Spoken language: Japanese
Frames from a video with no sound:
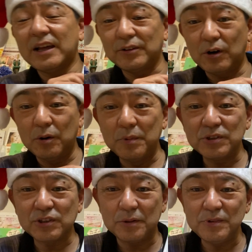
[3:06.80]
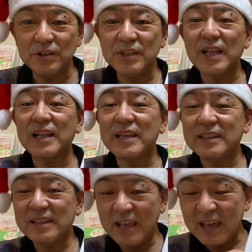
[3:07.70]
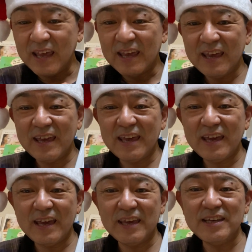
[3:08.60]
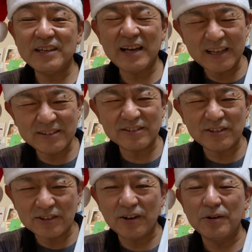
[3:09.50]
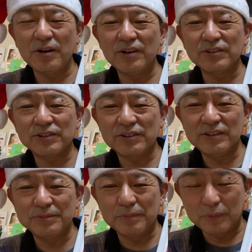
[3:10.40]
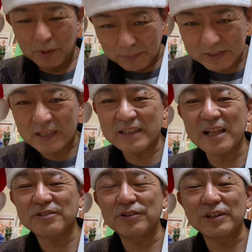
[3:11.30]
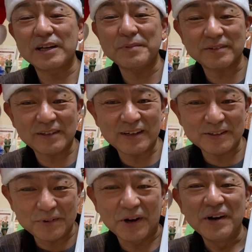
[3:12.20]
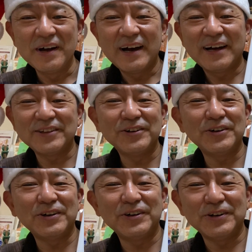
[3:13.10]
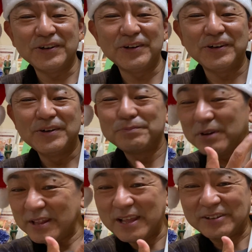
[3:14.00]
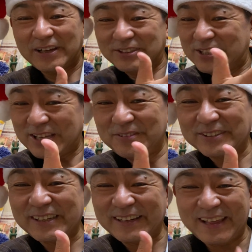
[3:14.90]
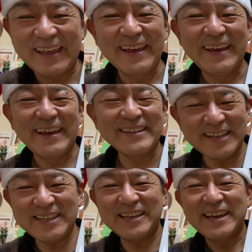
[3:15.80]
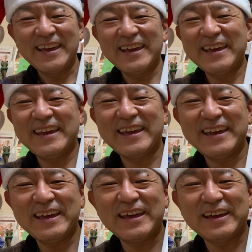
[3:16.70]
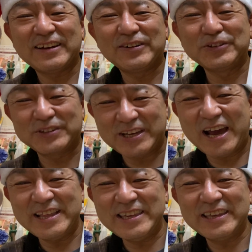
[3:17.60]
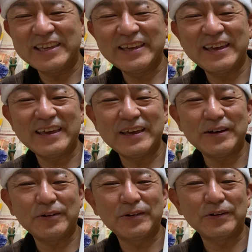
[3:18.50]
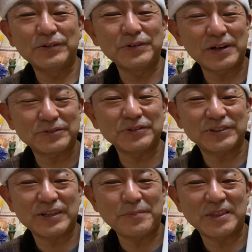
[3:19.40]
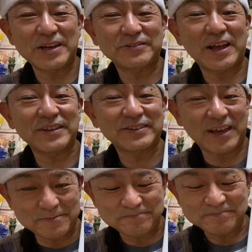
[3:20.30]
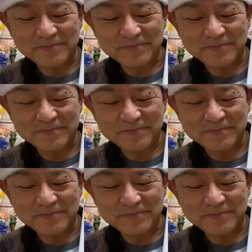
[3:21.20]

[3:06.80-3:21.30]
あの、お申し込みをいただいて、えー、1ヶ月ちょっと、待っていただくようになりますけれども、あのー、プレゼントがついてきますからね、えー、ぜひ、えー、この機会に、えー、予約をしてみてください。